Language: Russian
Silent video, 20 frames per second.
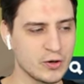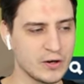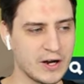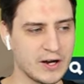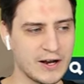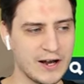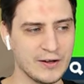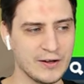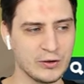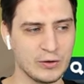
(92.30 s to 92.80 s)

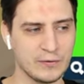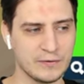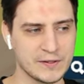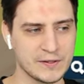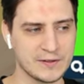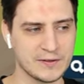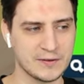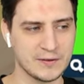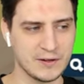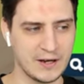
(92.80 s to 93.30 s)
какая
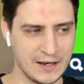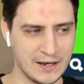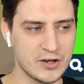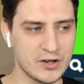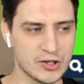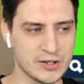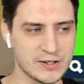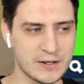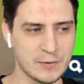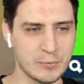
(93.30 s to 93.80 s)
новость? А я
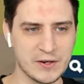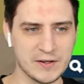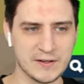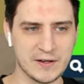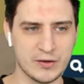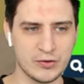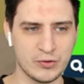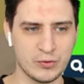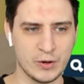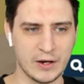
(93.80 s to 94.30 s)
сейчас тебе
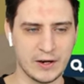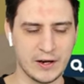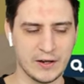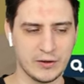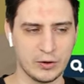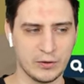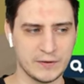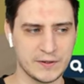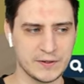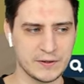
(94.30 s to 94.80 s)
расскажу, какая
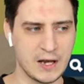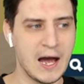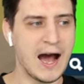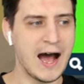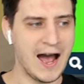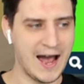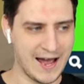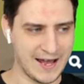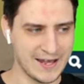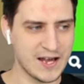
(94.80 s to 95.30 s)
новость.
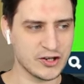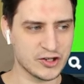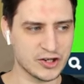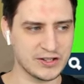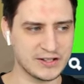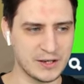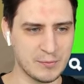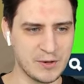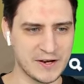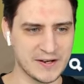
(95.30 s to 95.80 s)
А я сейчас
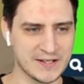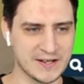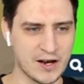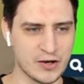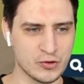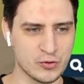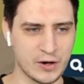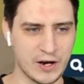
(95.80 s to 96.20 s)
тебе расскажу,